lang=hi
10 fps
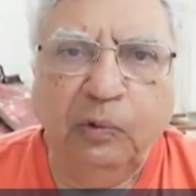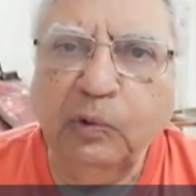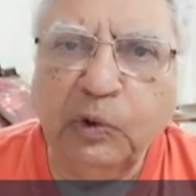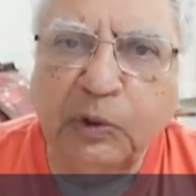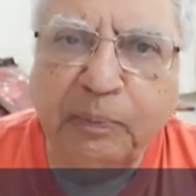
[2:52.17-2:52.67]

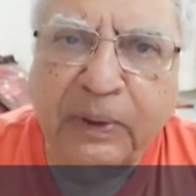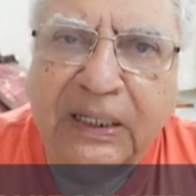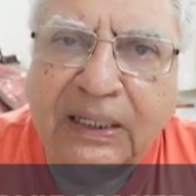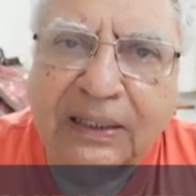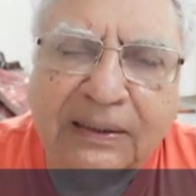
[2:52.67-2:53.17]

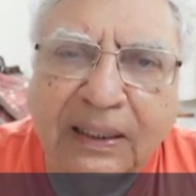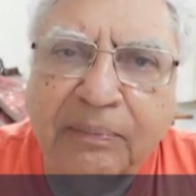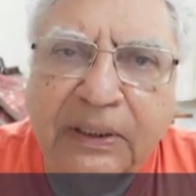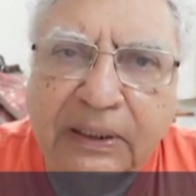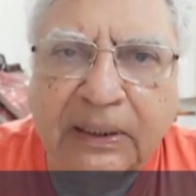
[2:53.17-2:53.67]
उत्पन्न करता
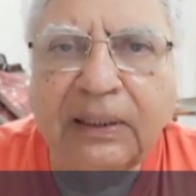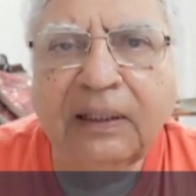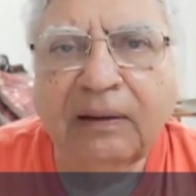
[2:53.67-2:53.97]
भी है